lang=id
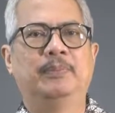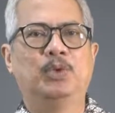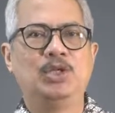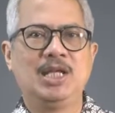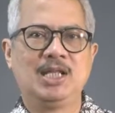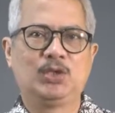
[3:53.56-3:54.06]

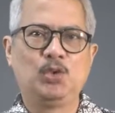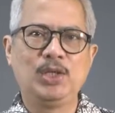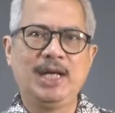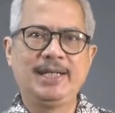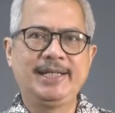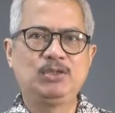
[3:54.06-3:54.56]
Kemudian
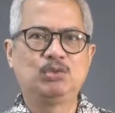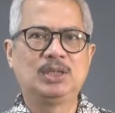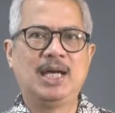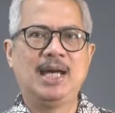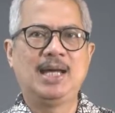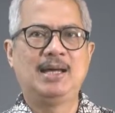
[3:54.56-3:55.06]
kuliah ini
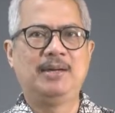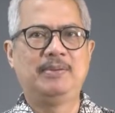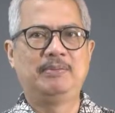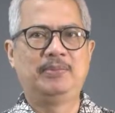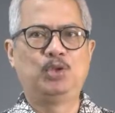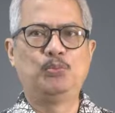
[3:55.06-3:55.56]
juga
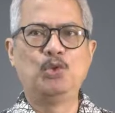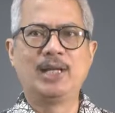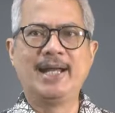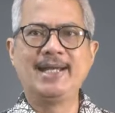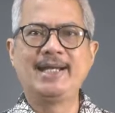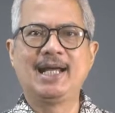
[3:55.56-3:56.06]

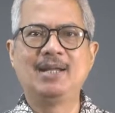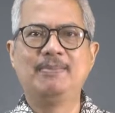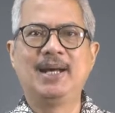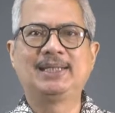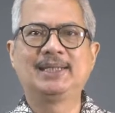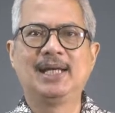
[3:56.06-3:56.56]
berhubungan dengan
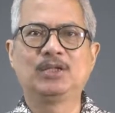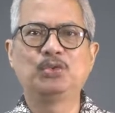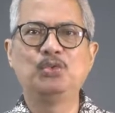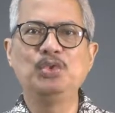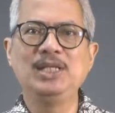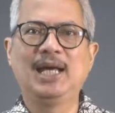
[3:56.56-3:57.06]
mata
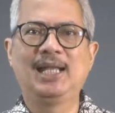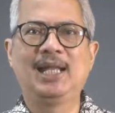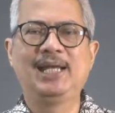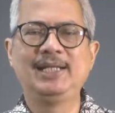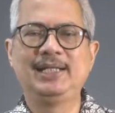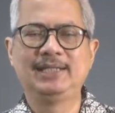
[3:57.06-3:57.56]
kuliah
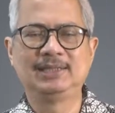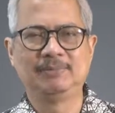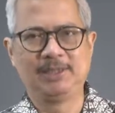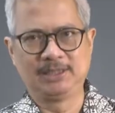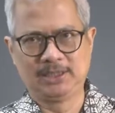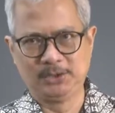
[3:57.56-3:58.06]
lain di
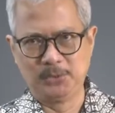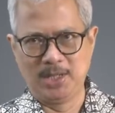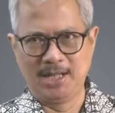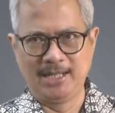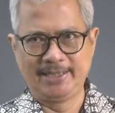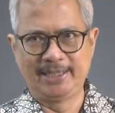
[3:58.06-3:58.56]
semester
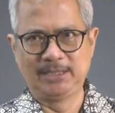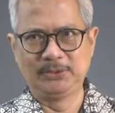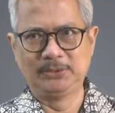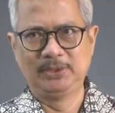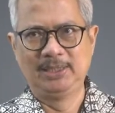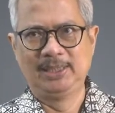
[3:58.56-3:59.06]
2,
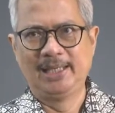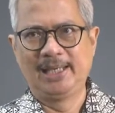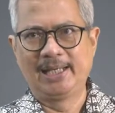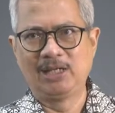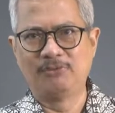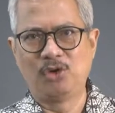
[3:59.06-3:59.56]
yaitu
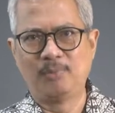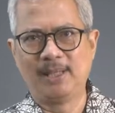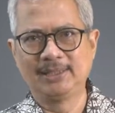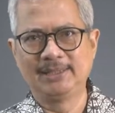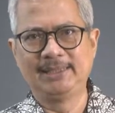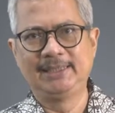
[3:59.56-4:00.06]

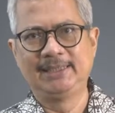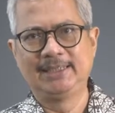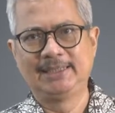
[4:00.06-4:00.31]
reformasi